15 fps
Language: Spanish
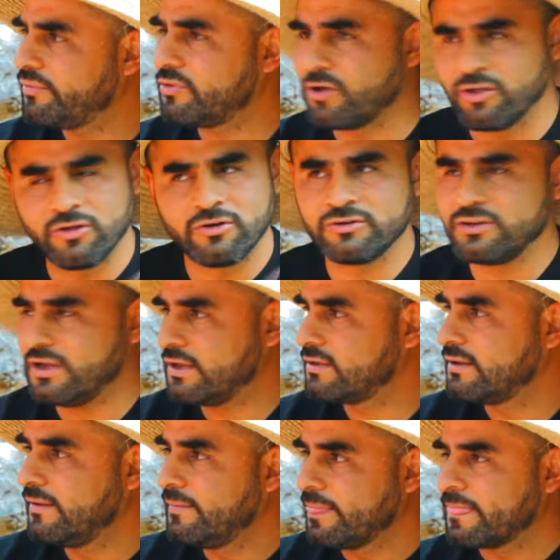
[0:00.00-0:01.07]
Todos los días.
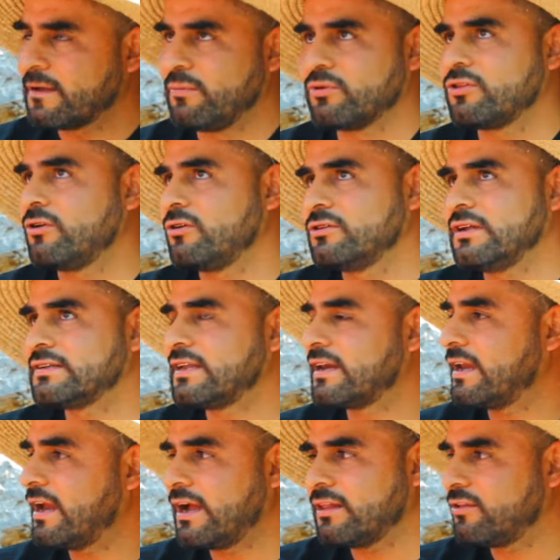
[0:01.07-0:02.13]
Como todos los días se
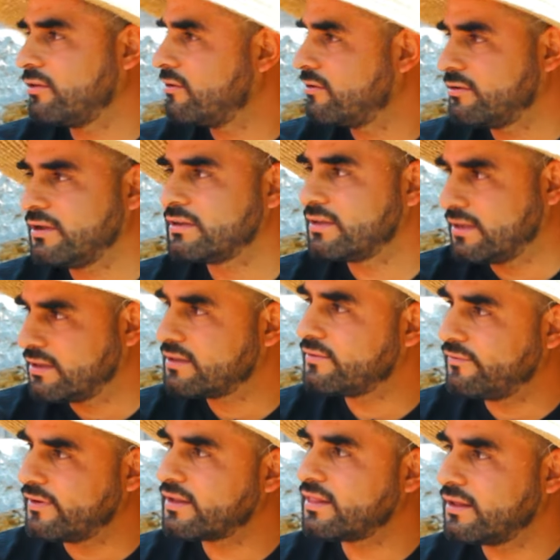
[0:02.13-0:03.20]
riega, todos los días
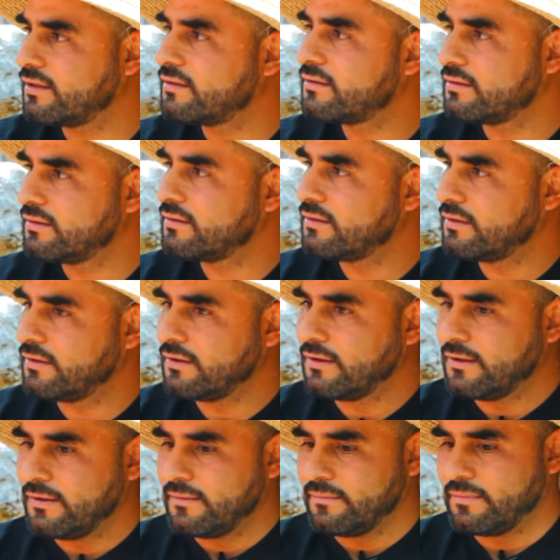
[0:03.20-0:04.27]
Exactamente. No, y muy buen
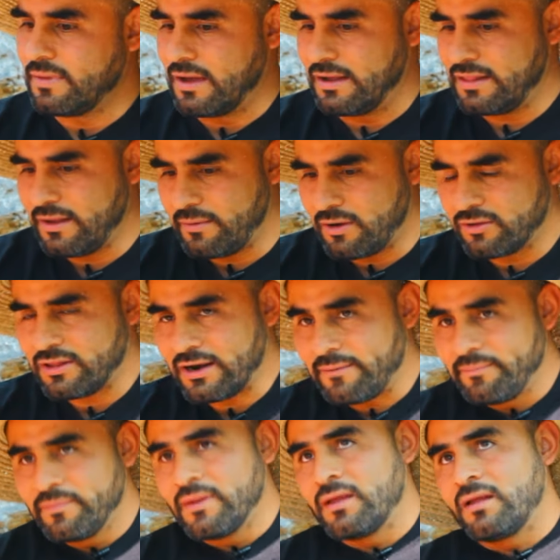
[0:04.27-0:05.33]
sistema eso. Ahí te va otra.
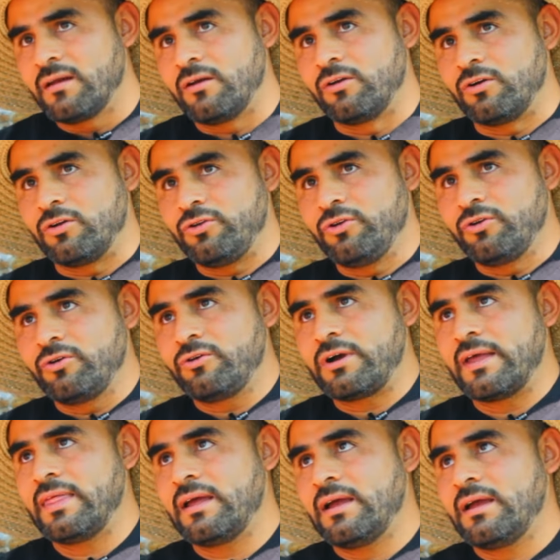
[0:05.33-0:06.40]
yo
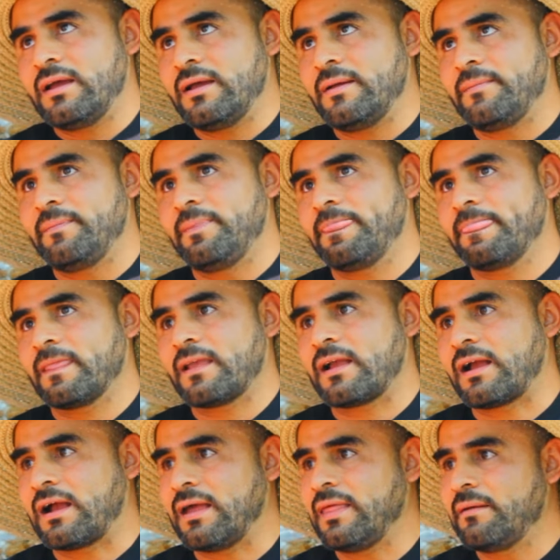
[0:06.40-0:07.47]
cada,
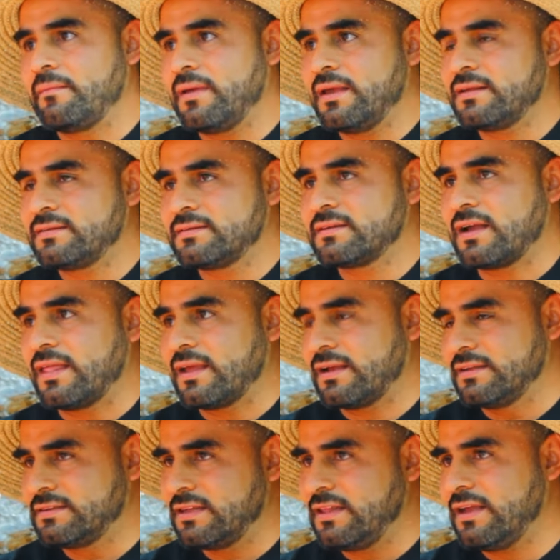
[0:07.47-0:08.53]
cada mes, cada
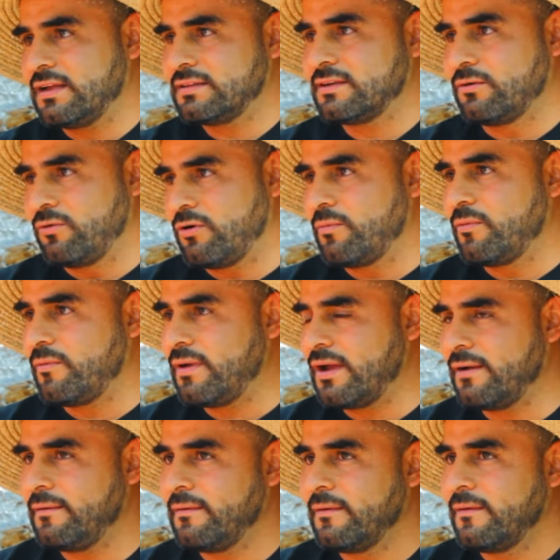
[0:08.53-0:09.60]
15 días, según como
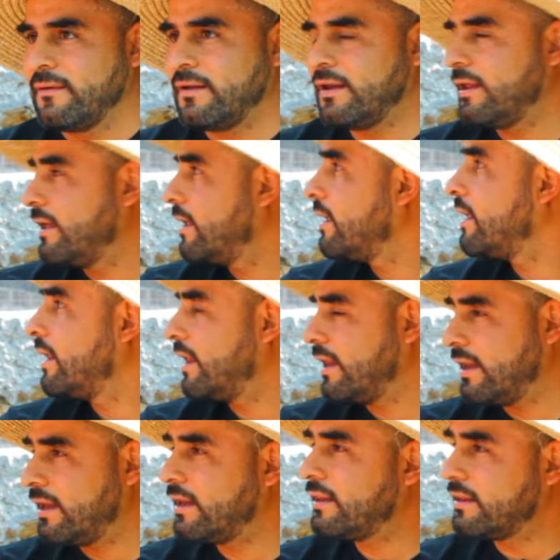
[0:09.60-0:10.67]
vea, le,
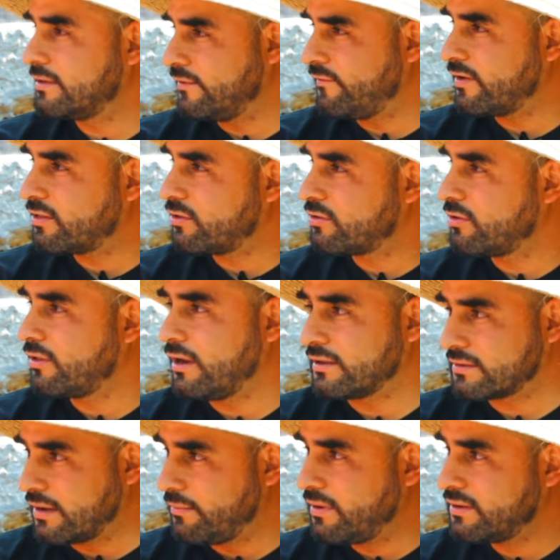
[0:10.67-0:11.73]
desinfecto todas
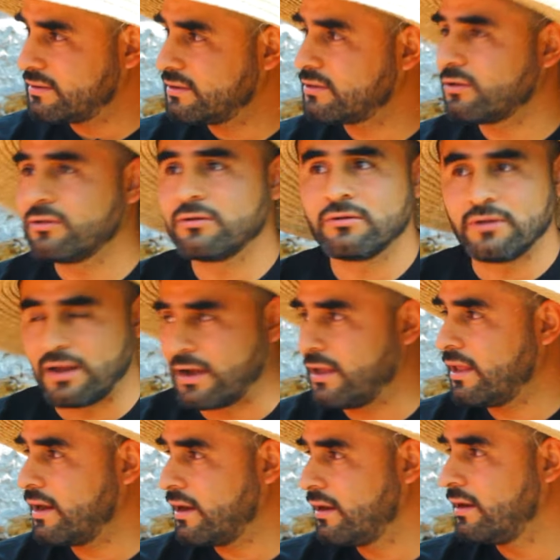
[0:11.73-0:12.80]
las camas y toda la
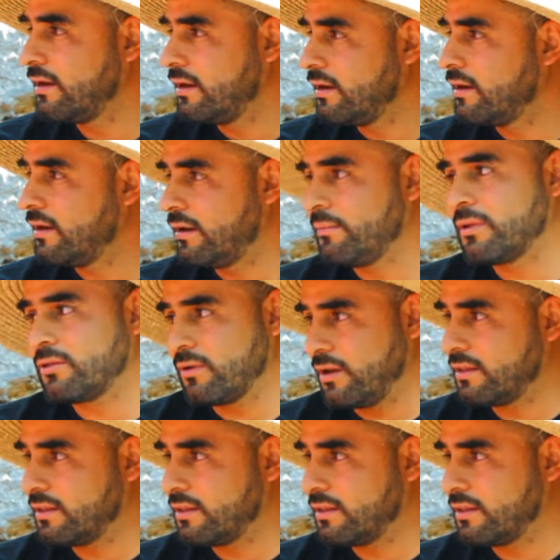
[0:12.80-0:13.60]
gallera. Le meto